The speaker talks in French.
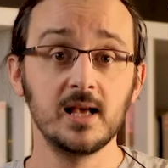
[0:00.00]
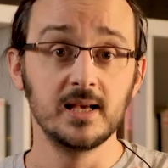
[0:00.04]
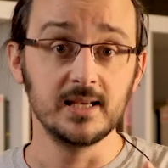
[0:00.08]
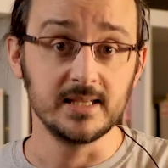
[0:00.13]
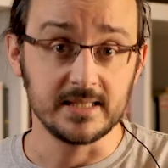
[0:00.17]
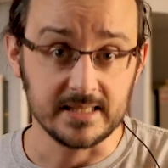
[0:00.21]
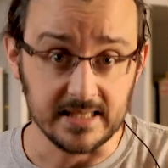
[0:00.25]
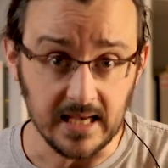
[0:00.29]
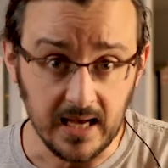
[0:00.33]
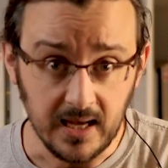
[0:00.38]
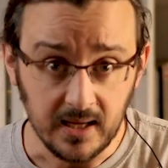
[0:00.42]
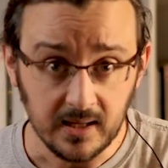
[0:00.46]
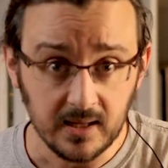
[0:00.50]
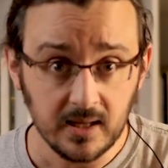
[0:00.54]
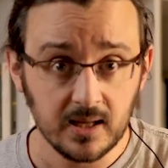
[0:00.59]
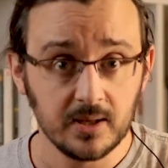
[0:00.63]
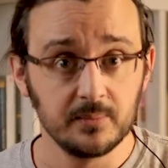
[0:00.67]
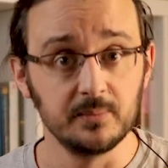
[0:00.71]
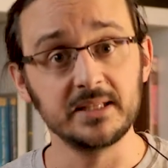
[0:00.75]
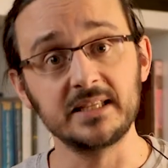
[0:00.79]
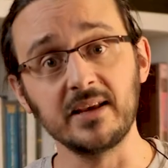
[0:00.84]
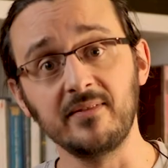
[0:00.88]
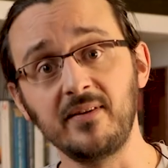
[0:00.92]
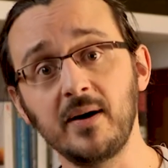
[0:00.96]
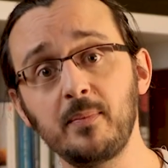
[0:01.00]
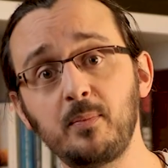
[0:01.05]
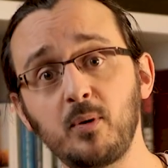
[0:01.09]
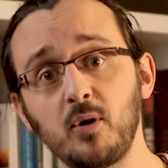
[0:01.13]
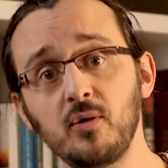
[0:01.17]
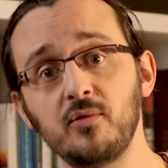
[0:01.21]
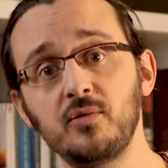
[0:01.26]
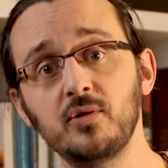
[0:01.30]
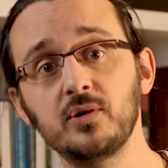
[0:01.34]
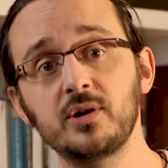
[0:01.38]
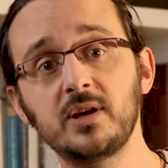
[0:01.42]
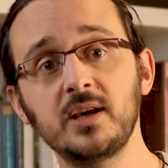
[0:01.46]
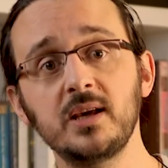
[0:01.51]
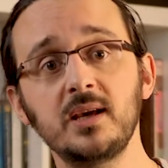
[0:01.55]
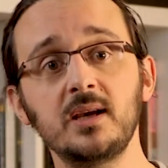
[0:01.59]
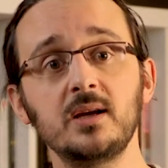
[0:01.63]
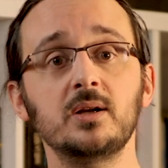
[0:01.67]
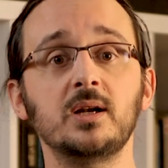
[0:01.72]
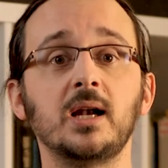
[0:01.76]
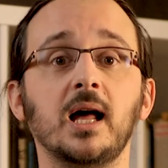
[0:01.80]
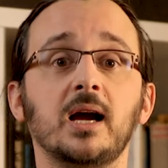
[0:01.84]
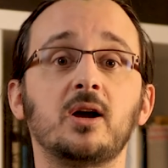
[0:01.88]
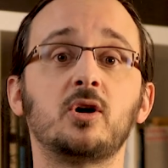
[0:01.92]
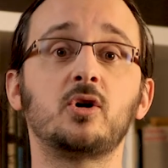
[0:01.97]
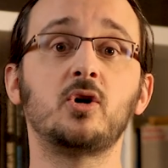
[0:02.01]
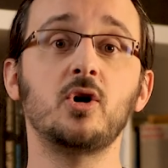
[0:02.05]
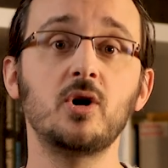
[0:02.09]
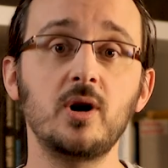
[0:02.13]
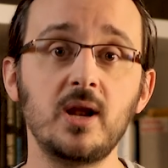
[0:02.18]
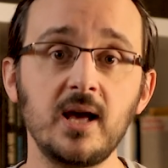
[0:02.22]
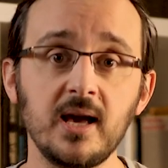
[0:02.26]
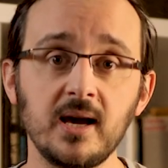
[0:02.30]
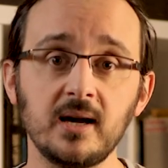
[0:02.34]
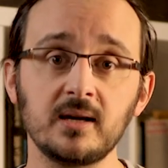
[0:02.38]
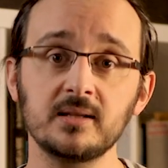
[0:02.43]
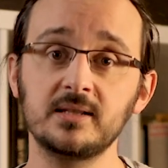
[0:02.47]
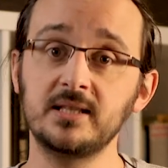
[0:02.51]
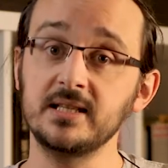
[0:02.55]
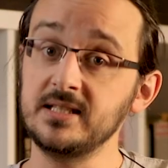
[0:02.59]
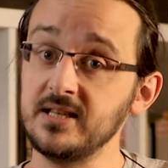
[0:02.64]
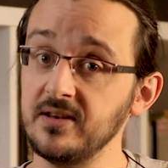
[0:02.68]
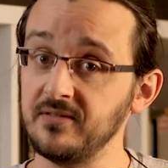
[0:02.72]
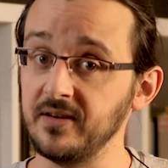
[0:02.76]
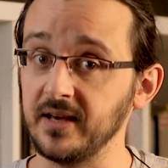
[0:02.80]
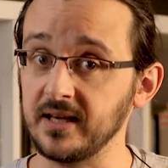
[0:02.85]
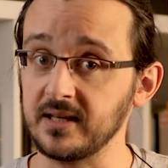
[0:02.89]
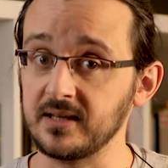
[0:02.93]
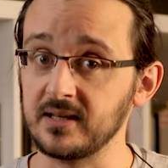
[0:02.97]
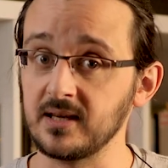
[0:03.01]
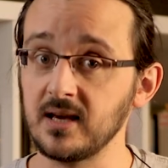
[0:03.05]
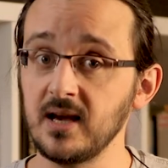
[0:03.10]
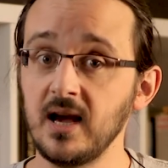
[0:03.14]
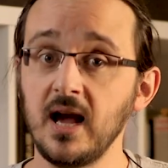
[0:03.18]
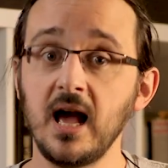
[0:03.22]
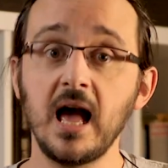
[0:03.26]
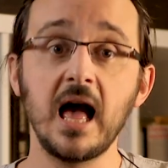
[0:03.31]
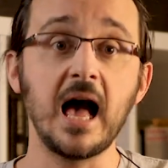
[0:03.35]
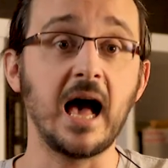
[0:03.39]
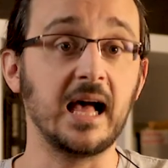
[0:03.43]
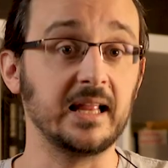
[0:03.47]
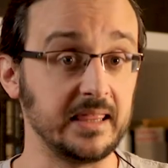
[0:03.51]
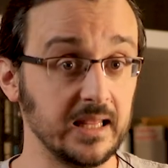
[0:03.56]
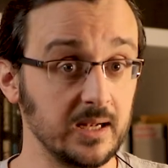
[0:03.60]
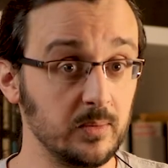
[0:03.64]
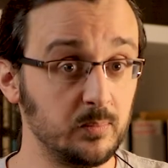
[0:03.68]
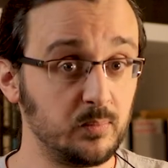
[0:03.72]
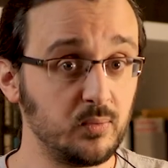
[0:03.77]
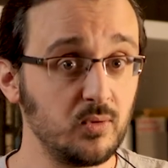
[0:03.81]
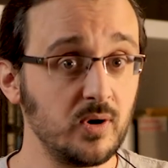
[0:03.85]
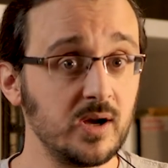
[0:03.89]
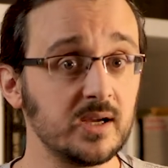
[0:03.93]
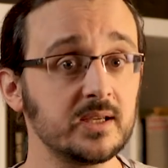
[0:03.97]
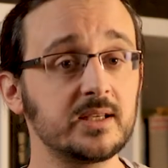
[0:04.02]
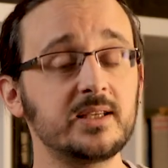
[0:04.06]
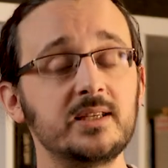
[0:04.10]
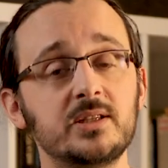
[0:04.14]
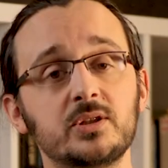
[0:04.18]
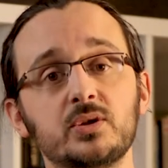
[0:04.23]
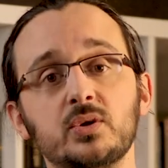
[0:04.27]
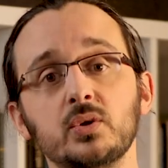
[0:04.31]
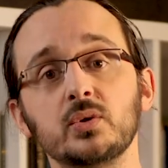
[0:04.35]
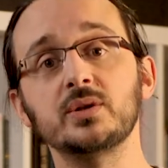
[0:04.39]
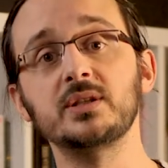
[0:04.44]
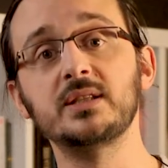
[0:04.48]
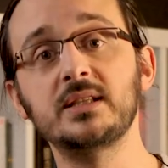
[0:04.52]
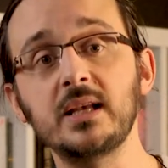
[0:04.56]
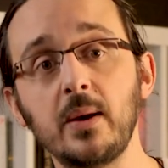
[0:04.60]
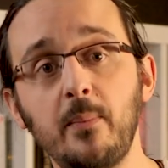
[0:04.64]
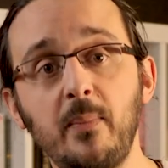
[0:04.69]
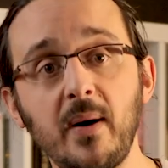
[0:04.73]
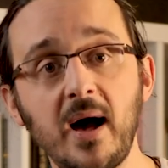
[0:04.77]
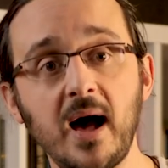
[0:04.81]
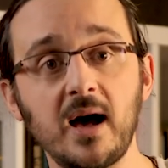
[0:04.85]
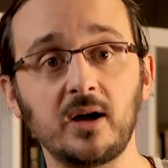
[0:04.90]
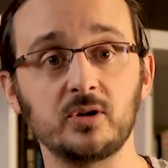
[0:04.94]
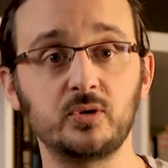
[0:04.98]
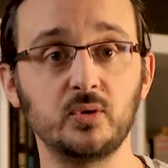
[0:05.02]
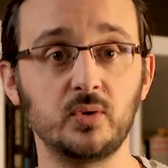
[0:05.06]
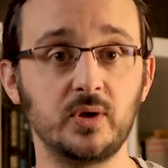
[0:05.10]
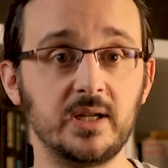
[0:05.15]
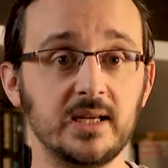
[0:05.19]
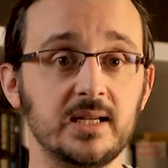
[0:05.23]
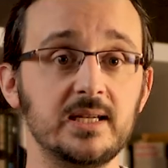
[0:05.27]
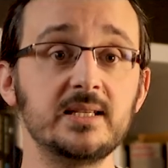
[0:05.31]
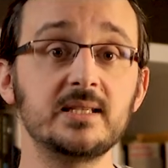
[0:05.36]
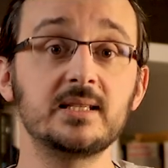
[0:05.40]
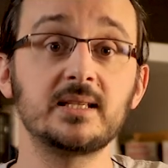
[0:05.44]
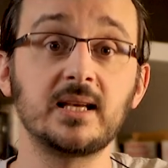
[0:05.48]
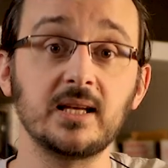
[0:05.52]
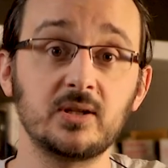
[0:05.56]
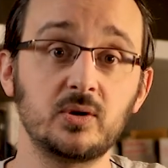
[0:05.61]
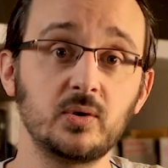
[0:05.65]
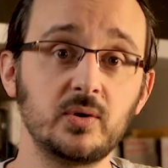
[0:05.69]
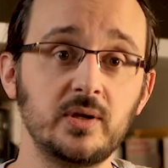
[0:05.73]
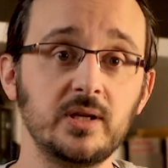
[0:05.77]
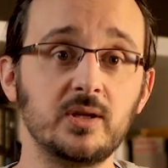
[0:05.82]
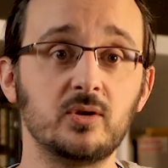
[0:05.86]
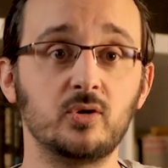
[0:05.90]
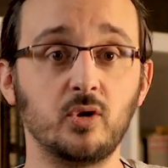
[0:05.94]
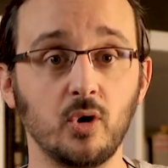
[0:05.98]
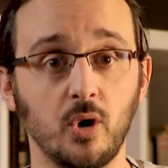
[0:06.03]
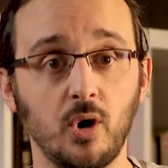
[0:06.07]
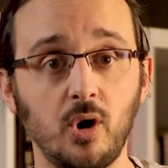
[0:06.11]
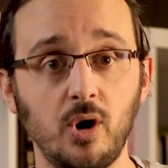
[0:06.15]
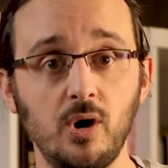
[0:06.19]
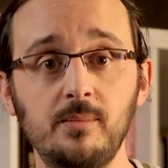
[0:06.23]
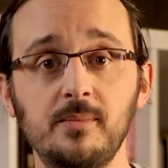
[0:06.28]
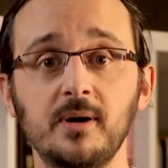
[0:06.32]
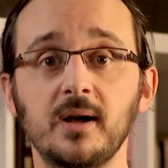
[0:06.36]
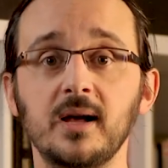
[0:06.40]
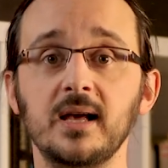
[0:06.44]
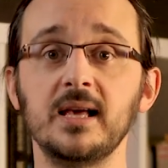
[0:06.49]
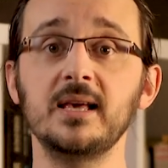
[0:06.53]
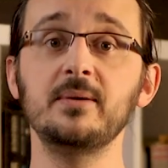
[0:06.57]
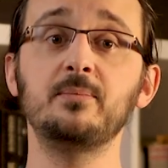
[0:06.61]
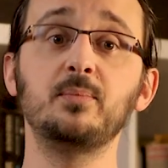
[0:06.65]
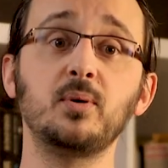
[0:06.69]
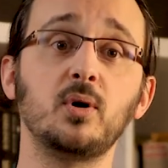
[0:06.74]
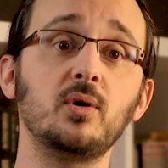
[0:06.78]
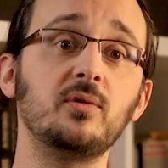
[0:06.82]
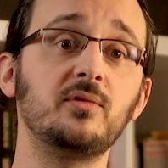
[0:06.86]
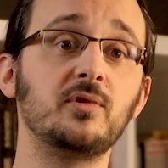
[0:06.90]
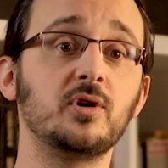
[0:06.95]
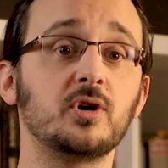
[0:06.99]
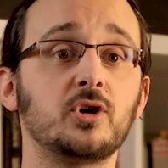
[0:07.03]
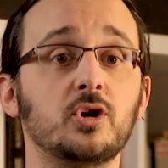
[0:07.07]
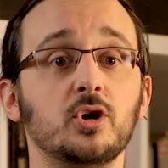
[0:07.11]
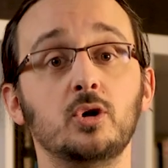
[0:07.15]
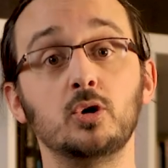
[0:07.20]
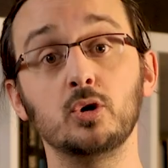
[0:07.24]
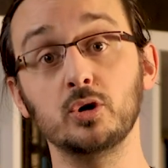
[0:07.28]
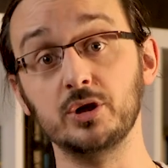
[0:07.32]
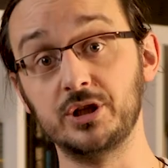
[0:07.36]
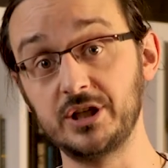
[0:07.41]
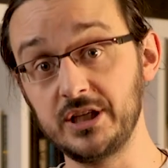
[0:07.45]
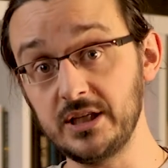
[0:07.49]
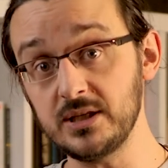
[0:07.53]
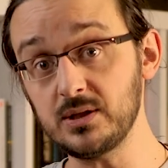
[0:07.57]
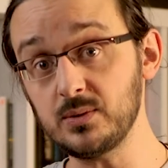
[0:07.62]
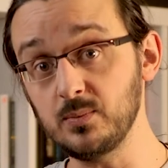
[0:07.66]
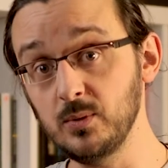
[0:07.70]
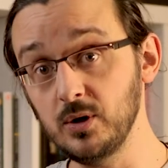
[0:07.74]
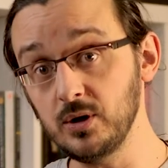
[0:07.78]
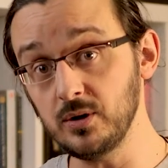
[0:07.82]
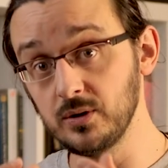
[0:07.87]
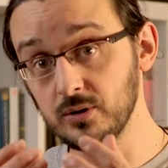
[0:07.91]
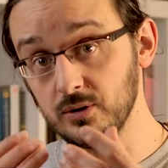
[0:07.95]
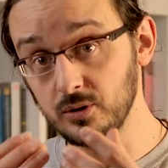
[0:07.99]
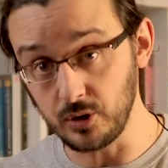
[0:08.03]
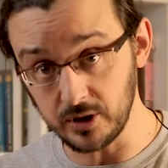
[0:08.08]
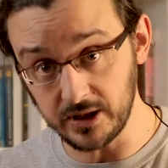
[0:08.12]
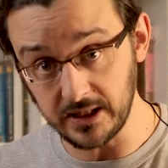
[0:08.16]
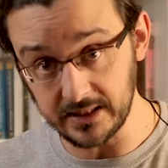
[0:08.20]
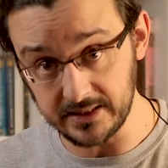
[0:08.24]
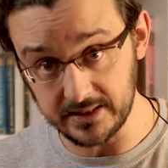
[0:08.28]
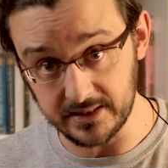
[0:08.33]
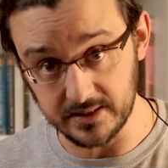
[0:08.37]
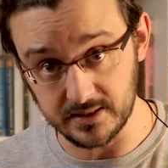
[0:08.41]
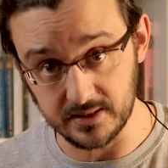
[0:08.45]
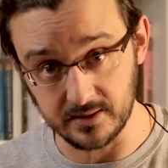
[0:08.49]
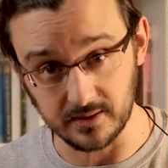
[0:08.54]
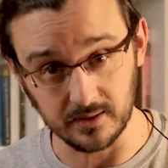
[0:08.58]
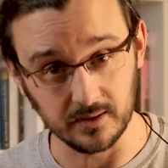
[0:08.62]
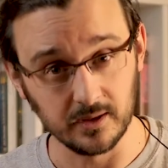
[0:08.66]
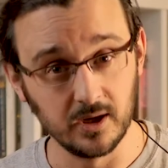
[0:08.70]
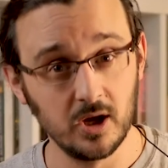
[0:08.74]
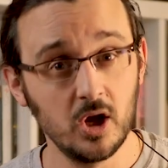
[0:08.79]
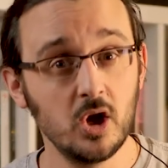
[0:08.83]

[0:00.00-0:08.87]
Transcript: Et ça, ben ça va provoquer la colère des évêques, à tel point qu'ils se séparent de l'Église catholique de Rome et provoquent le schisme donatiste,